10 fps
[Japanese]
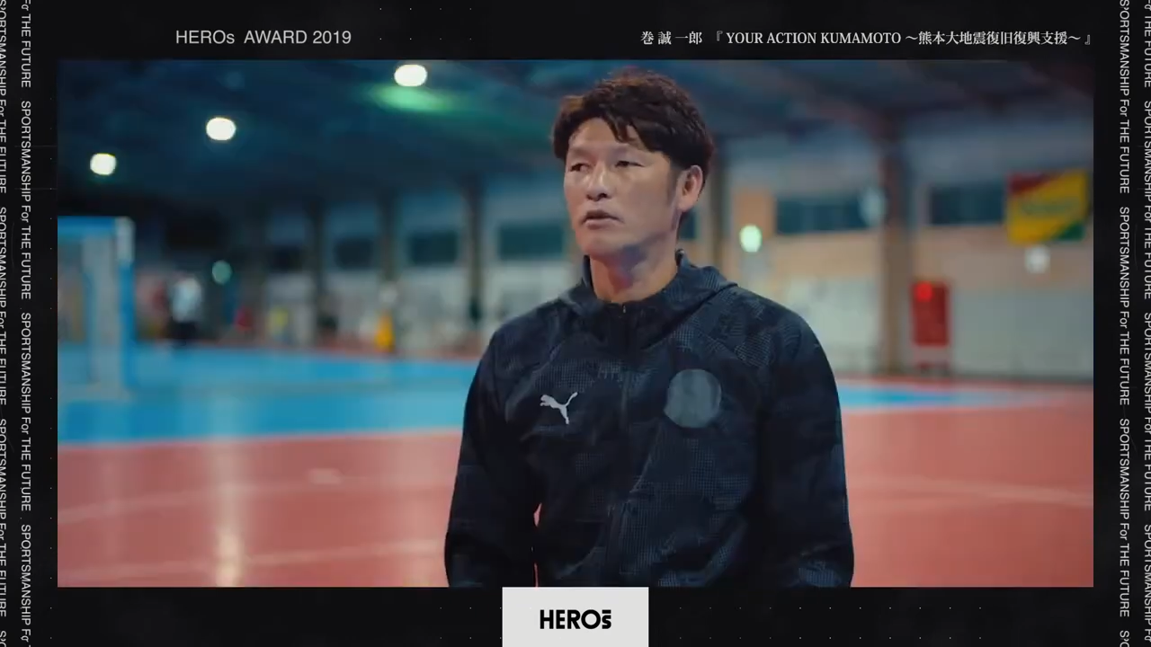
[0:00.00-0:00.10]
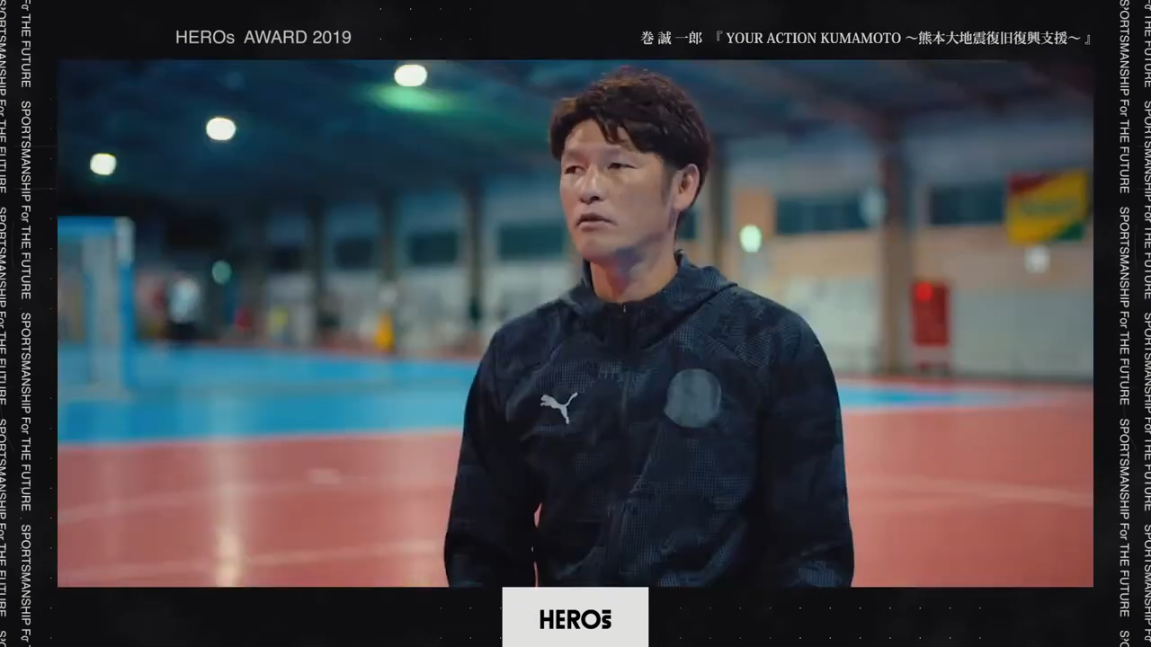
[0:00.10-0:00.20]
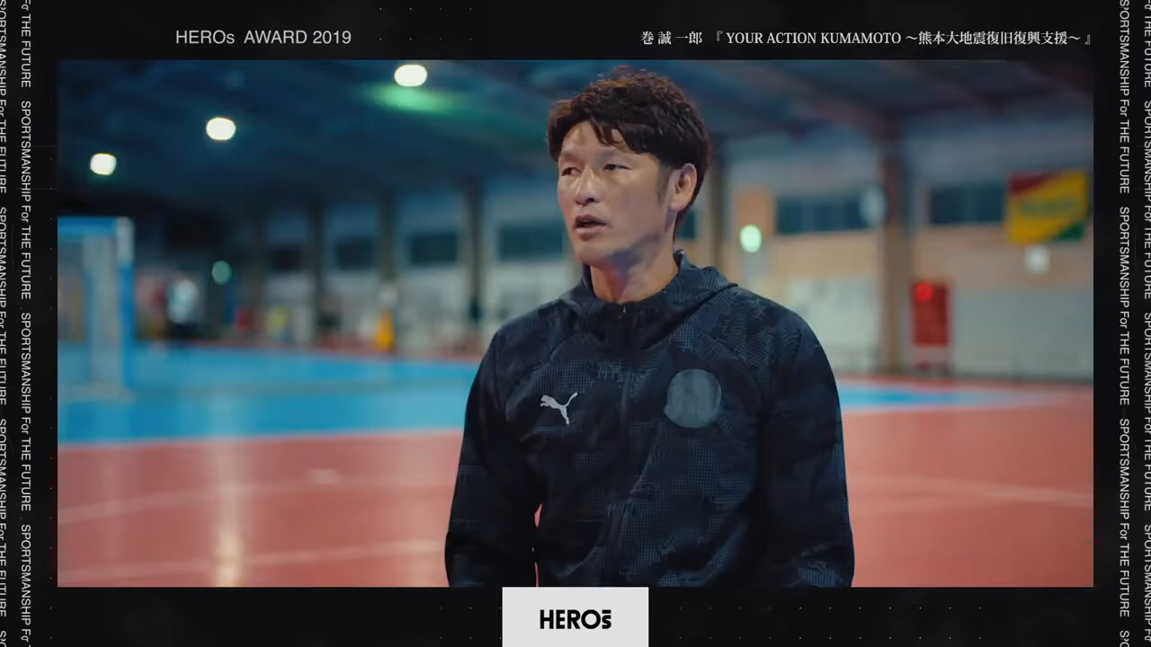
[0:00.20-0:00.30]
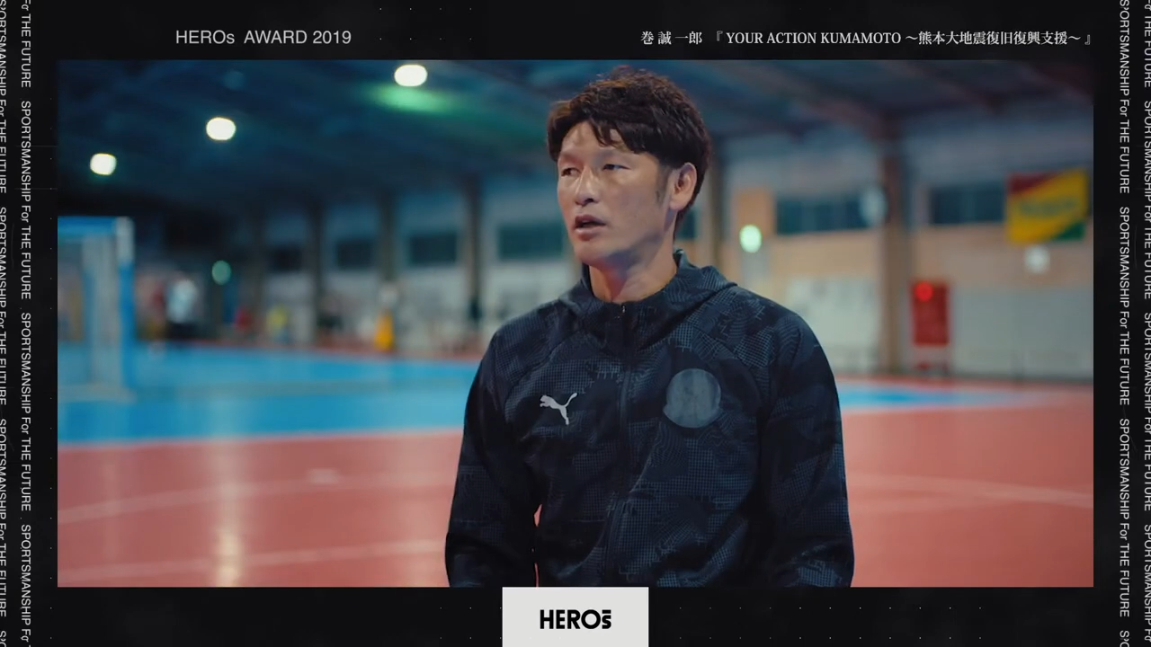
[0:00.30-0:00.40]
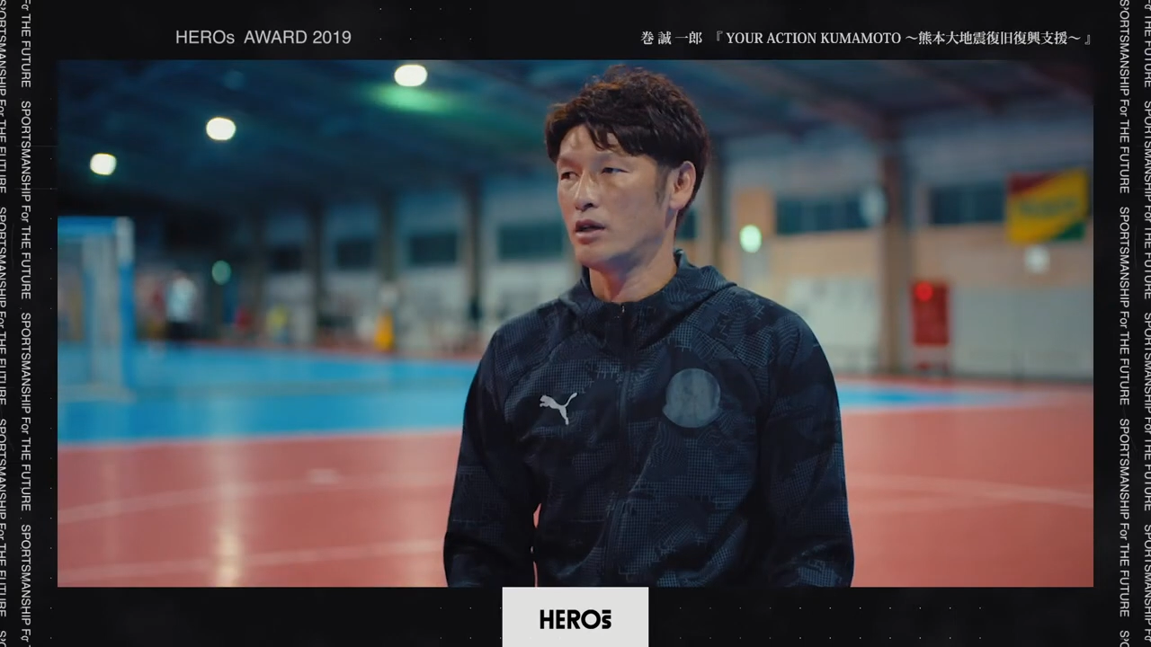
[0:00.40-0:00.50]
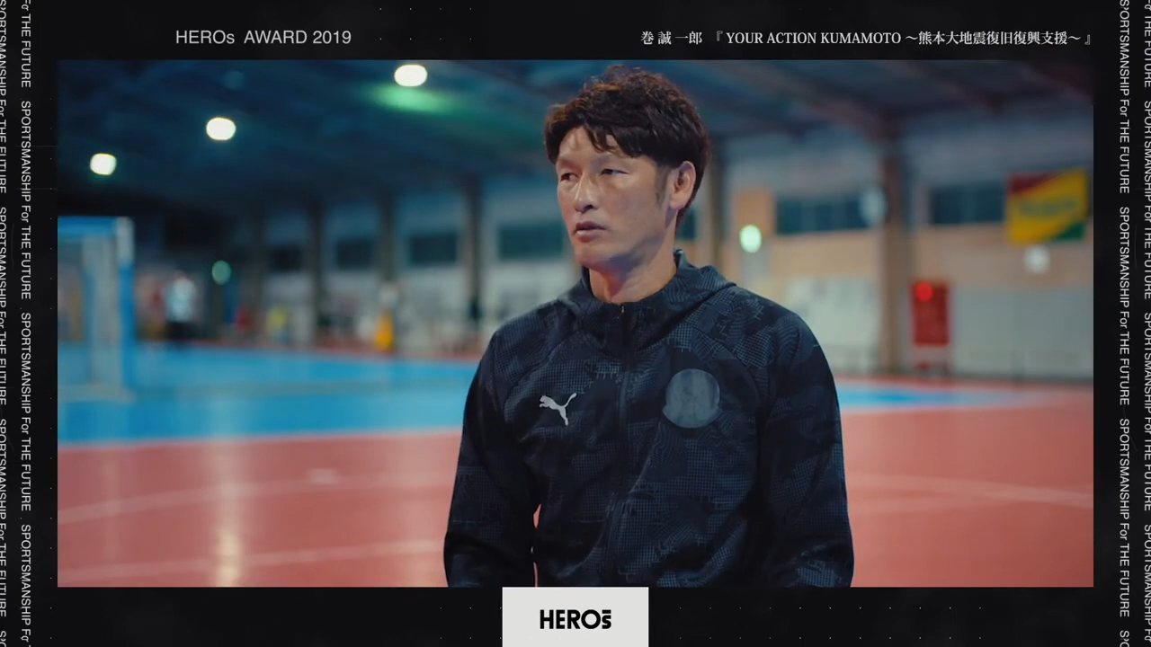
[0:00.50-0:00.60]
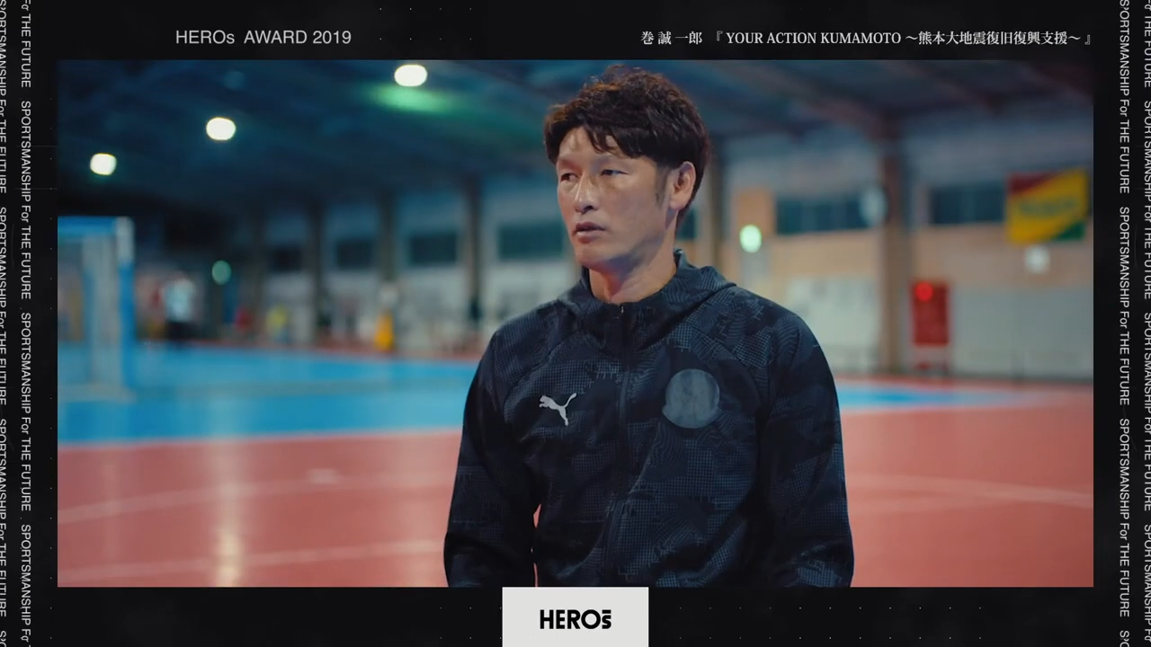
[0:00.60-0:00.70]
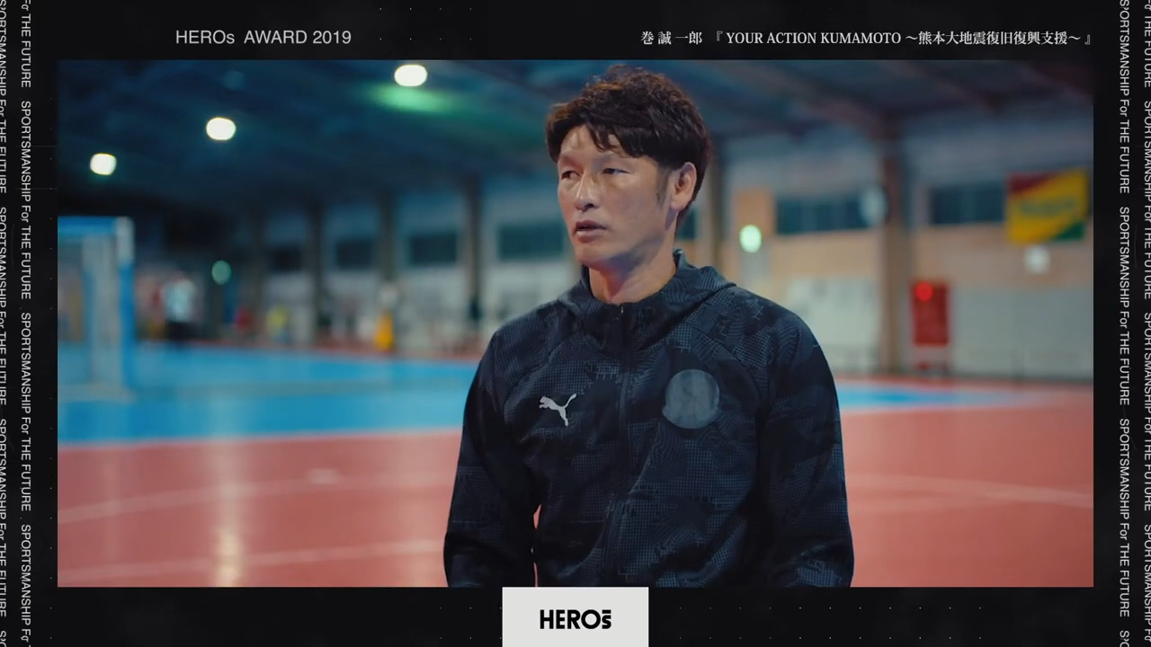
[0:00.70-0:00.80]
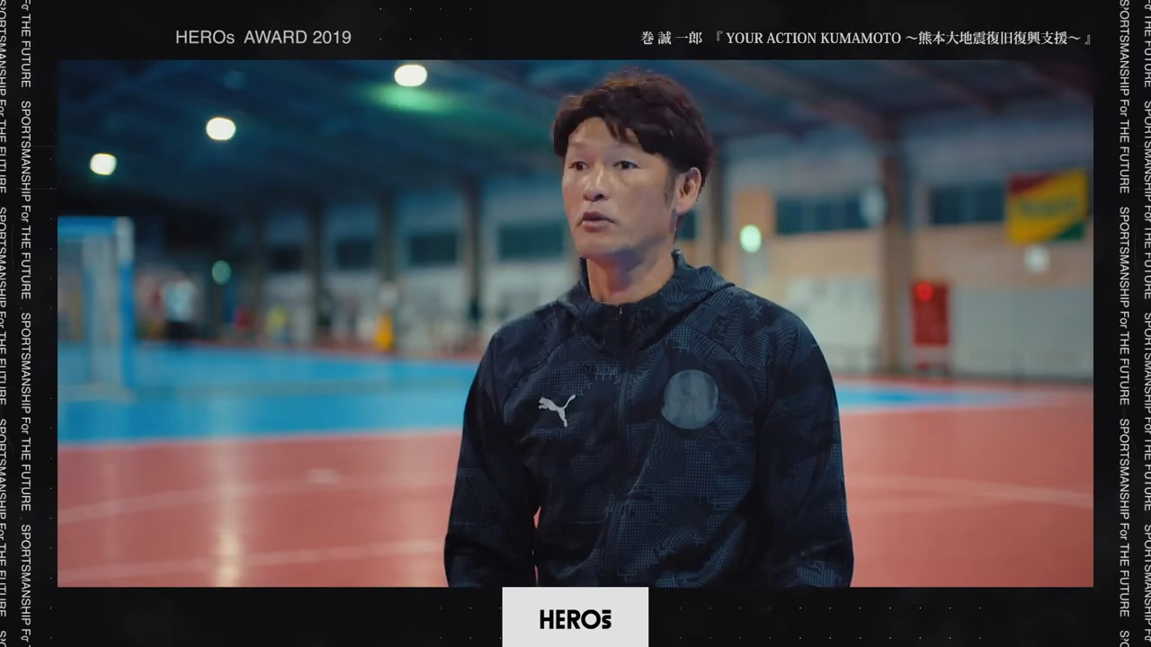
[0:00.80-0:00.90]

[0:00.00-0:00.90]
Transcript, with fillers: ういうことはあの